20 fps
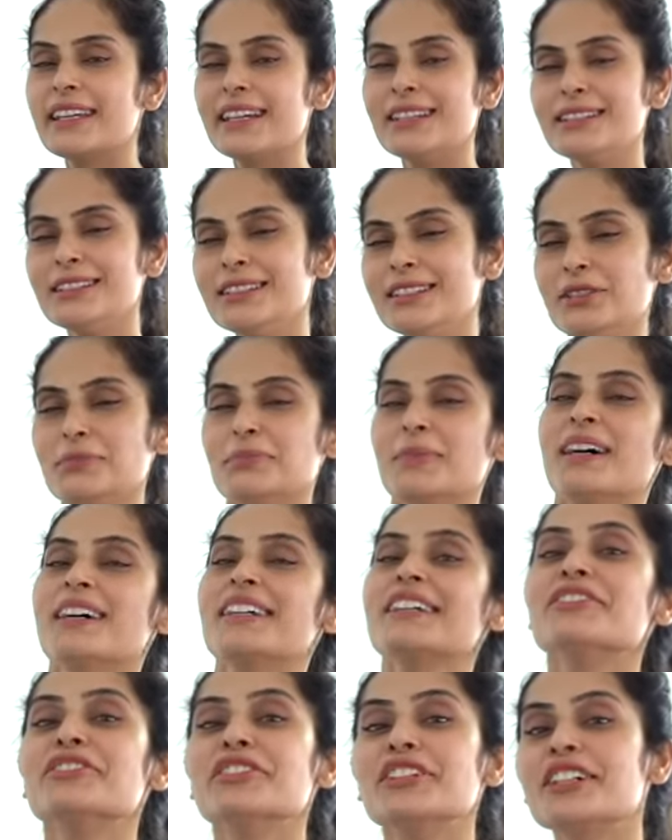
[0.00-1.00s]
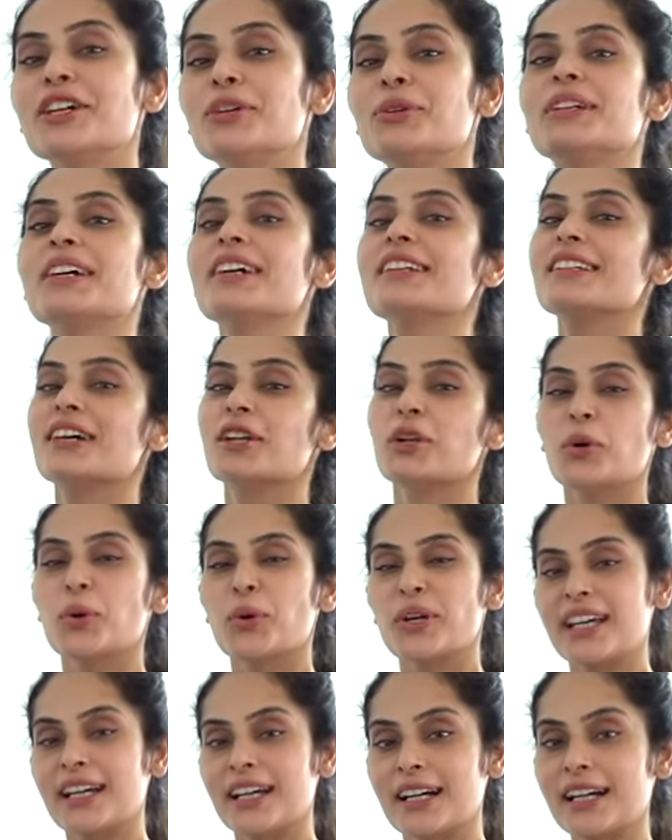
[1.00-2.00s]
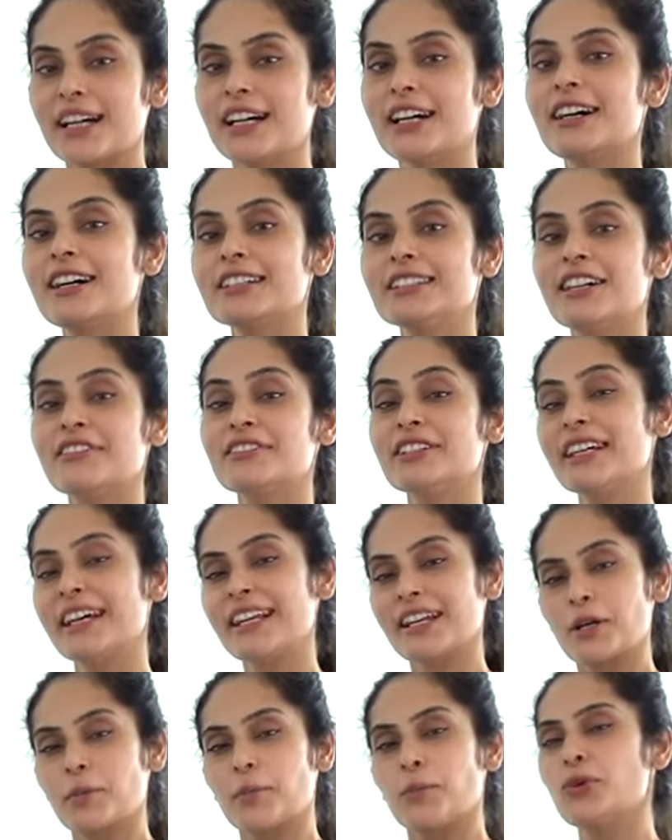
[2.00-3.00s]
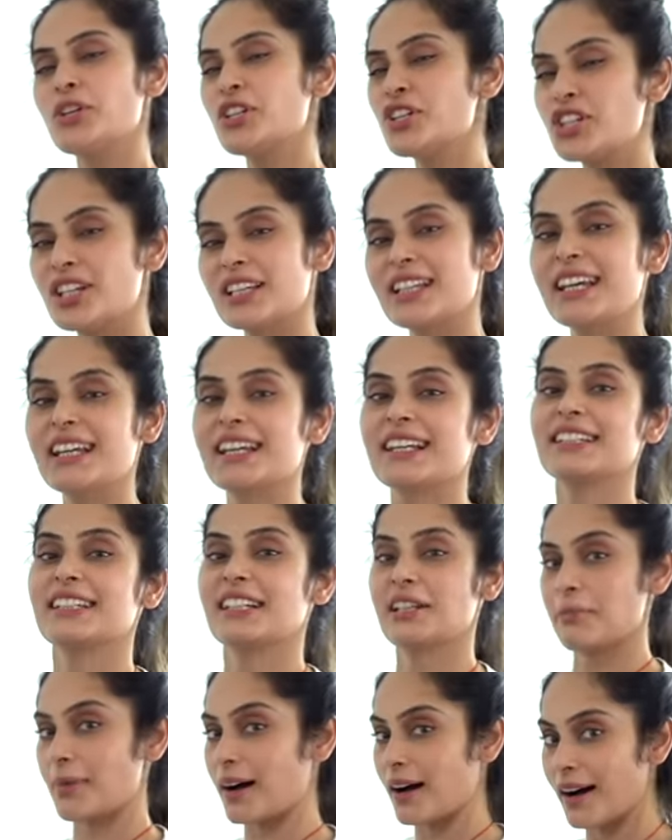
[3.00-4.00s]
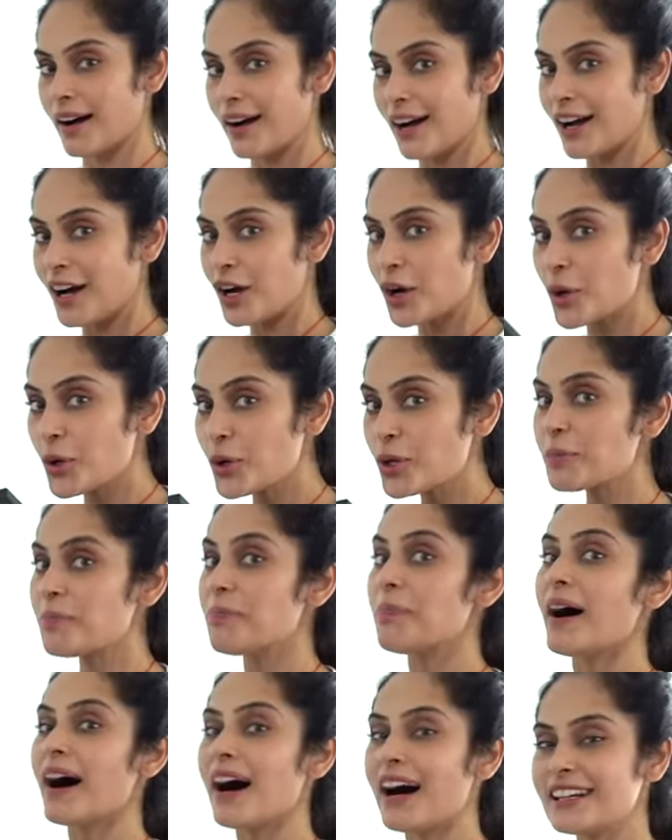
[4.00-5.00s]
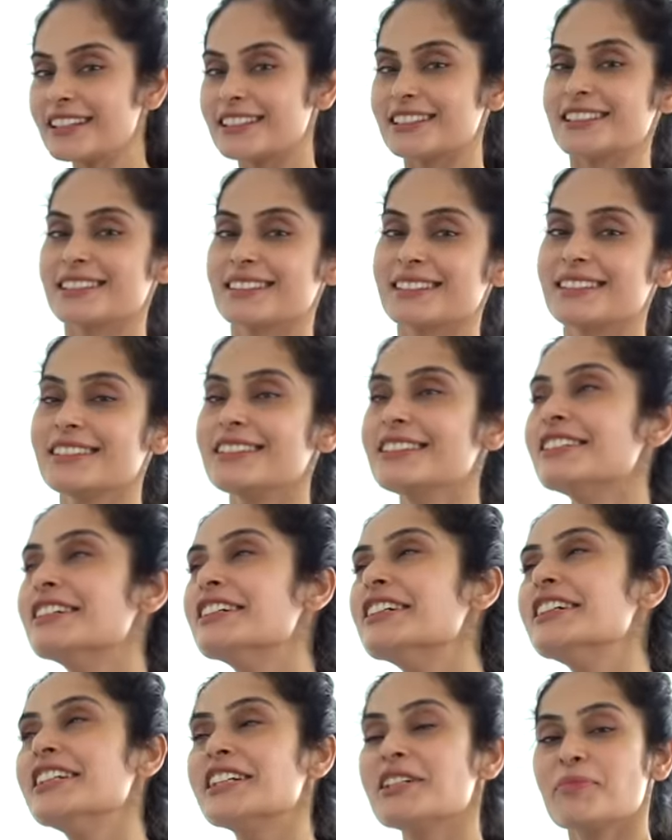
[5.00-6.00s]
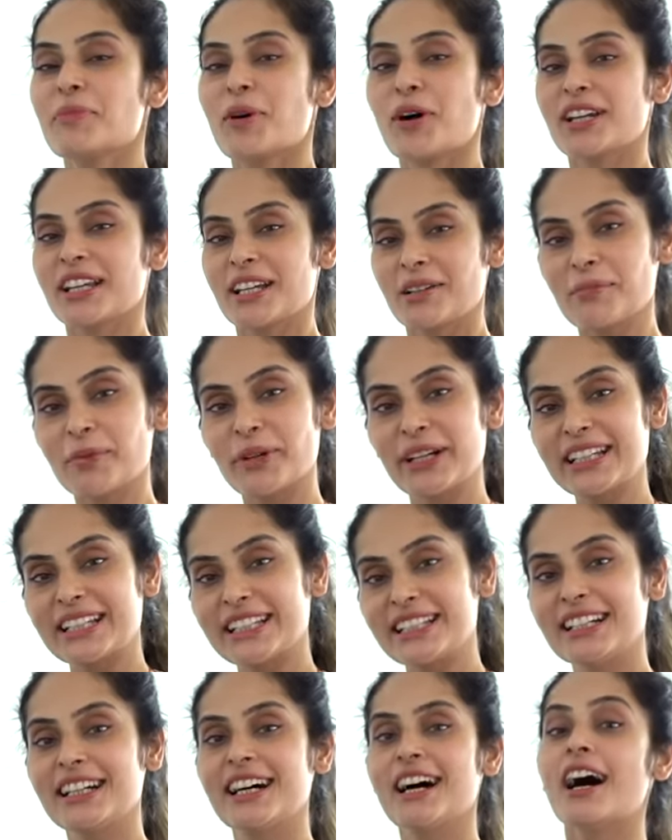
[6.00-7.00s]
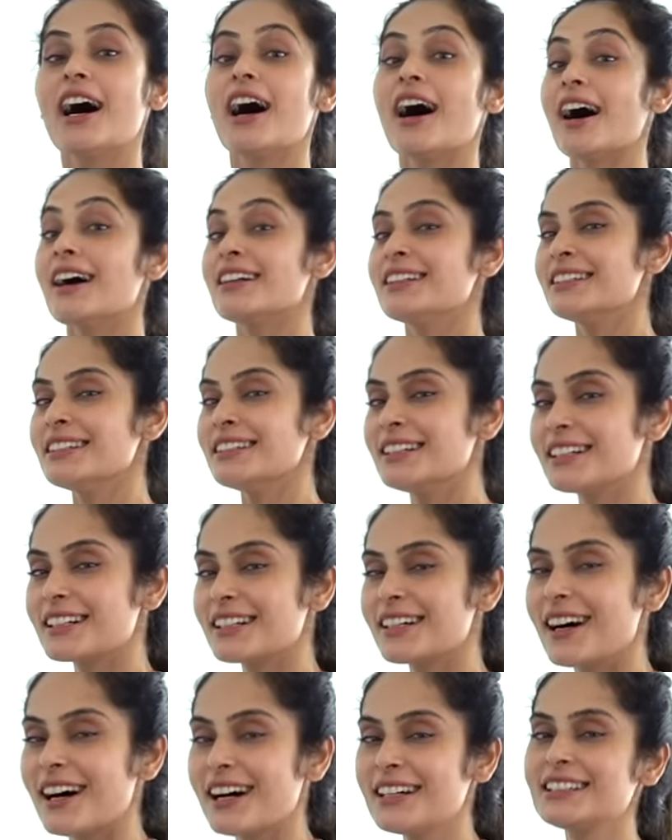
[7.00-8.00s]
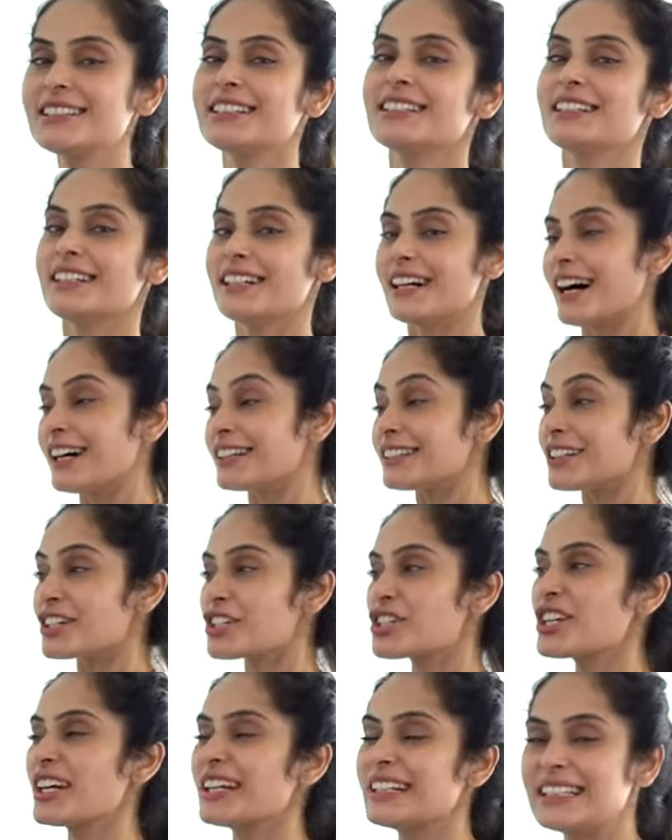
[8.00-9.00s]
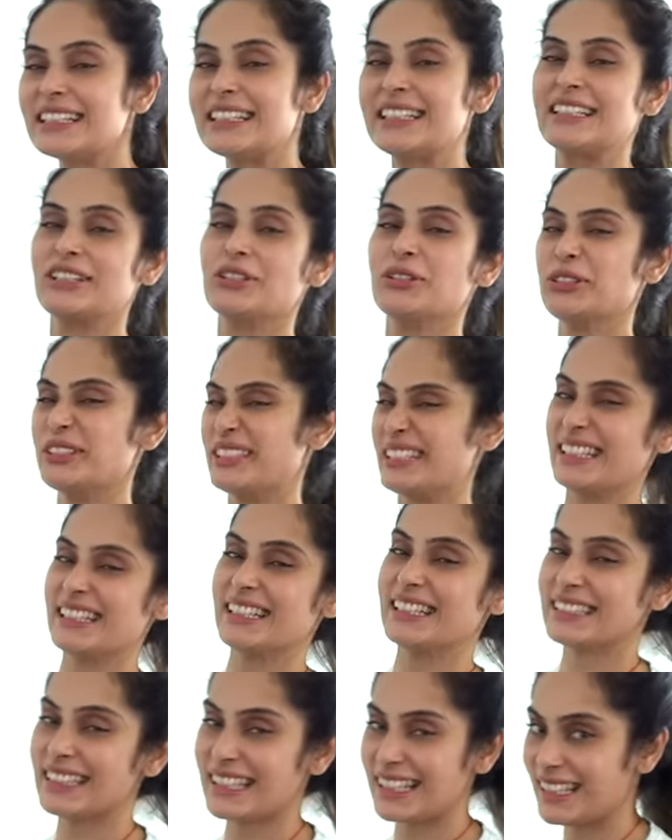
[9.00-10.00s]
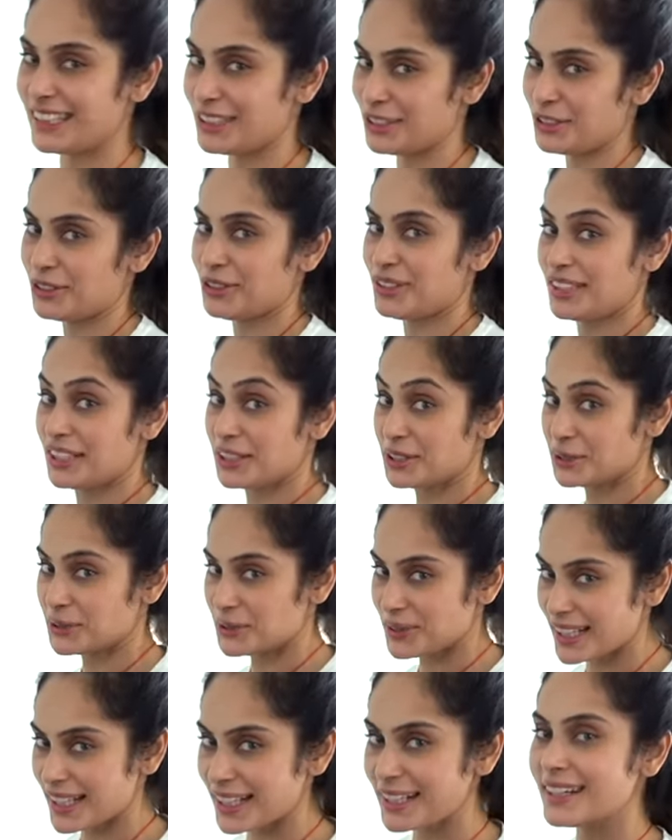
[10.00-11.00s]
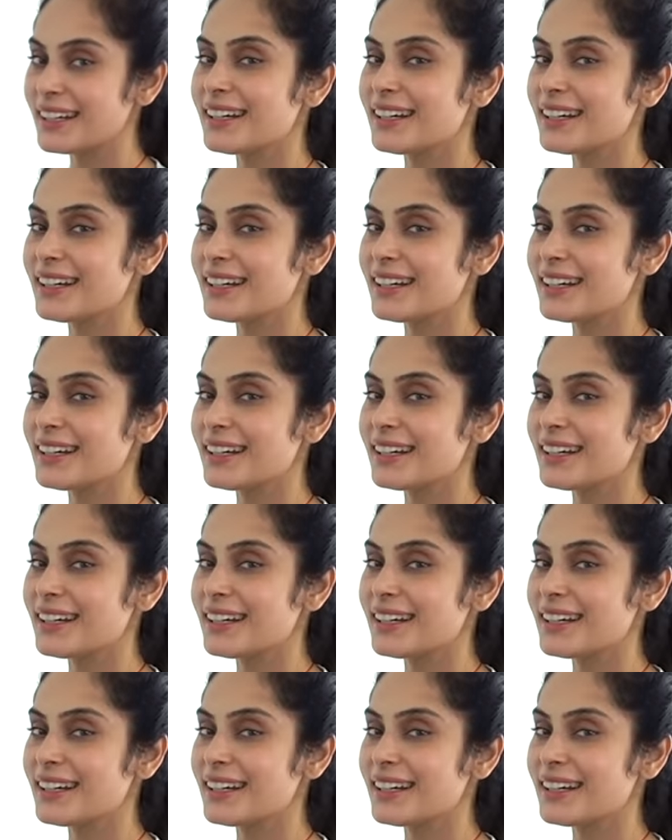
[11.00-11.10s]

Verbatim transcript: எந்த மாதிரி ஒர்க் அவுட்டாக இருந்தாலும் ஓகேங்க அதாவது எனக்கு பிடிச்சதே என்ன தெரியுமா ஒரு பார்க்குக்கு ஏர்லி மார்னிங் போயிட்டு அந்த காற்றுல அந்த செடி கொடி அது எல்லாத்துக்கும் நடுவில்